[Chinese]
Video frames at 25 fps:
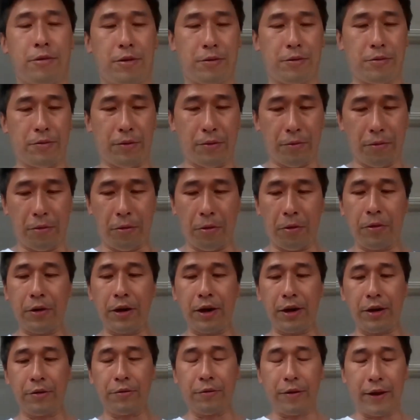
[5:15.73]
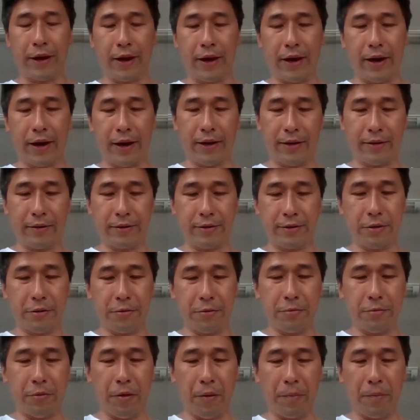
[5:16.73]
我我我会认为啊啊，
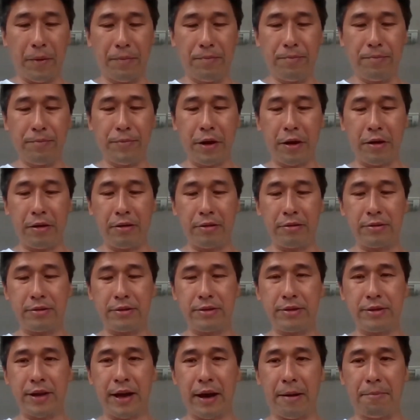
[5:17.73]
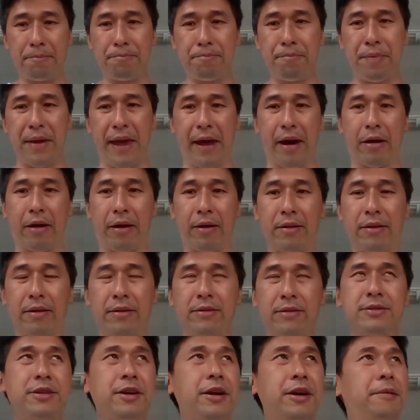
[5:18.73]
就我们不要这样贬，
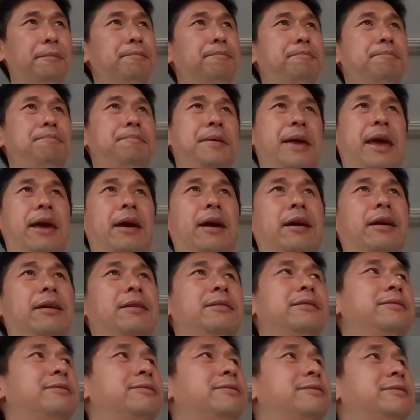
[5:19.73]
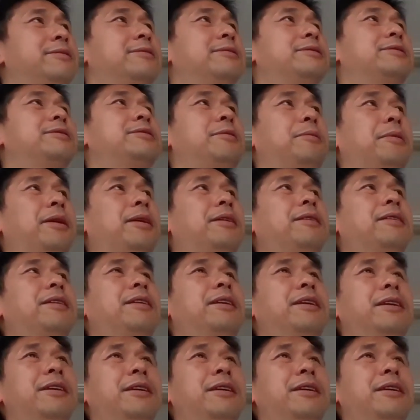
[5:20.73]
这样贬，对吧？